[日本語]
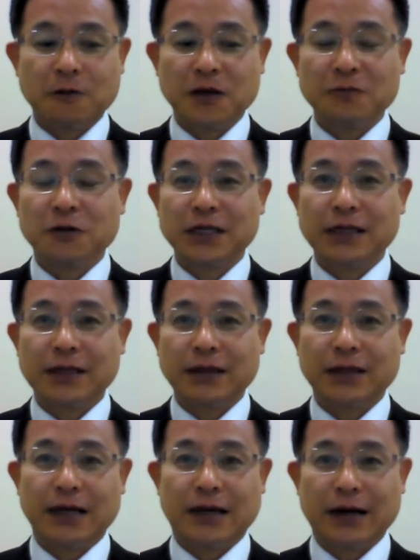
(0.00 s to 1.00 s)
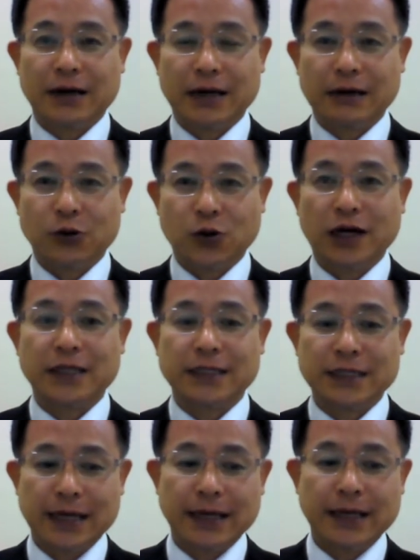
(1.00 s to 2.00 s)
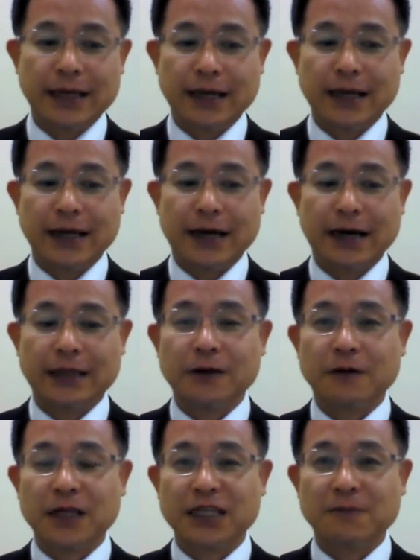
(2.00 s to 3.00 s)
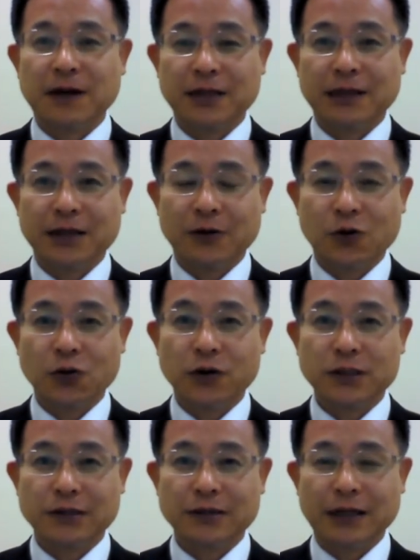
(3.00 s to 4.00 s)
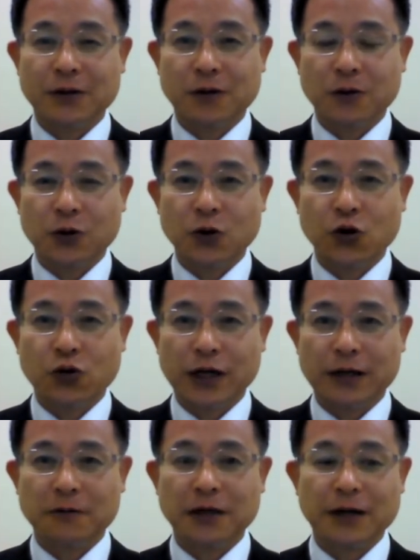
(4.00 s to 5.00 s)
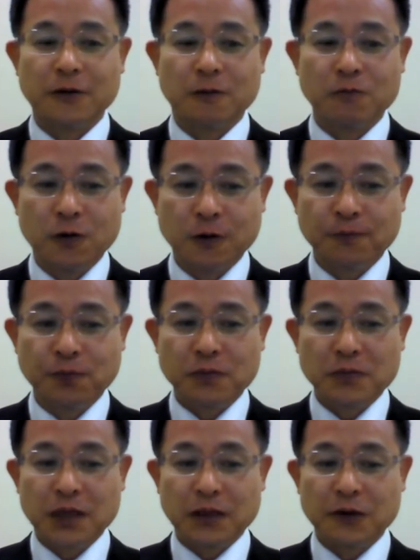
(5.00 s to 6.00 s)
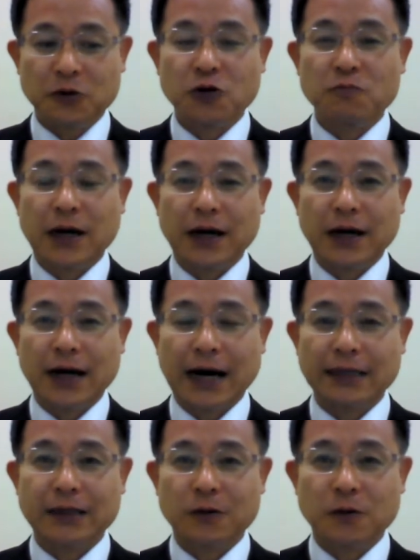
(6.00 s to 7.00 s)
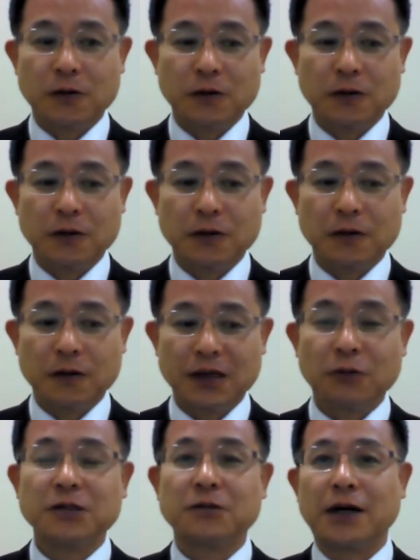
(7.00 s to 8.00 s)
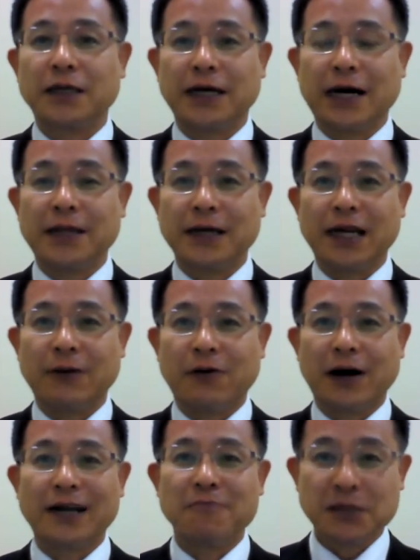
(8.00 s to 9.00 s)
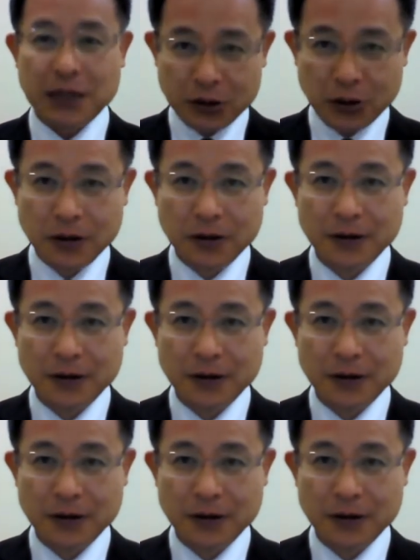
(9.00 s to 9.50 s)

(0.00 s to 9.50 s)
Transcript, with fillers: の気持ちになって考えるとかですね相手の立場になって行動するなんてことはよく言われるけれども結局まあ相手の気持ちというのは聞かなければ分かりませんと、